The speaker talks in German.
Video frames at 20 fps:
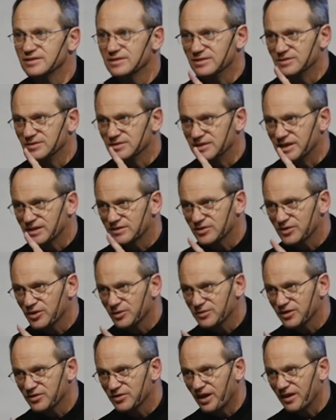Und jetzt kommt
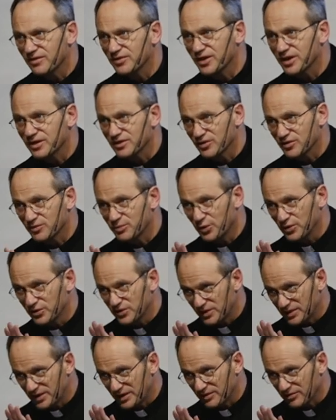das andere, das
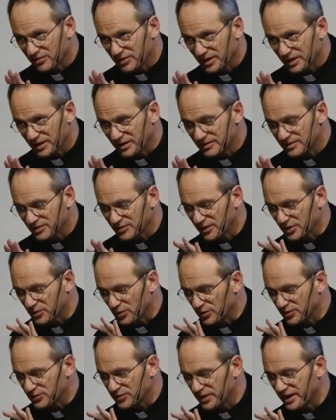Positive, gell? das wird
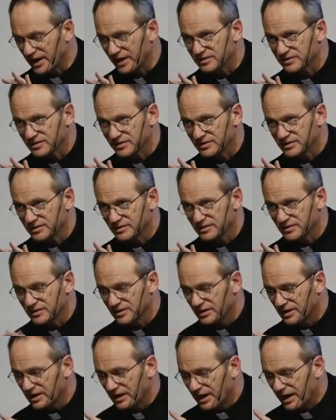oft vergessen.
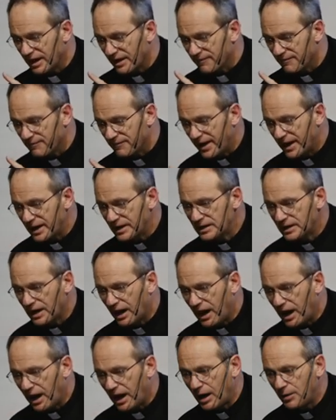Wenn
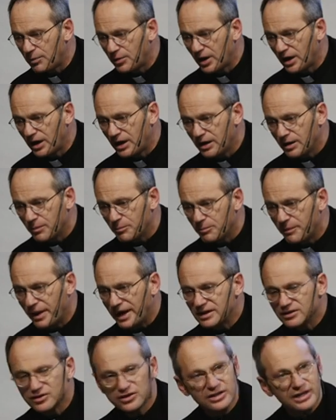aber
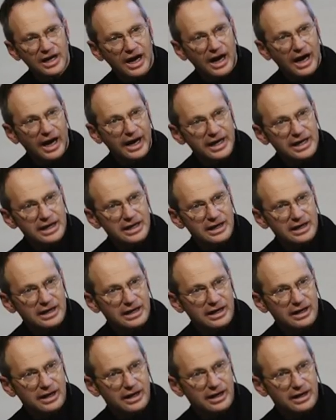Menschen heilig
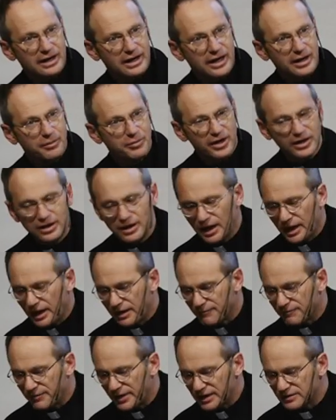leben,
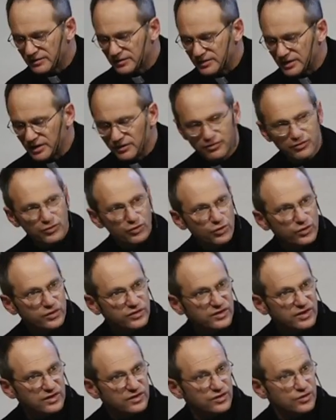wird die
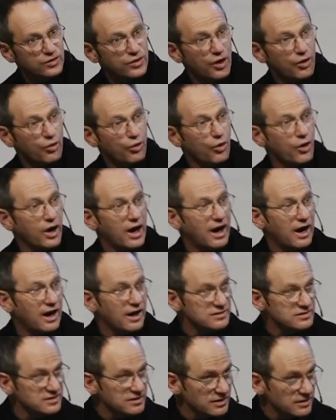Wüste zur
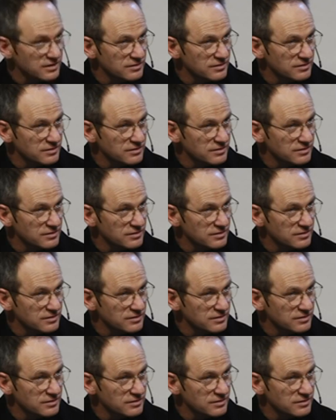Oase.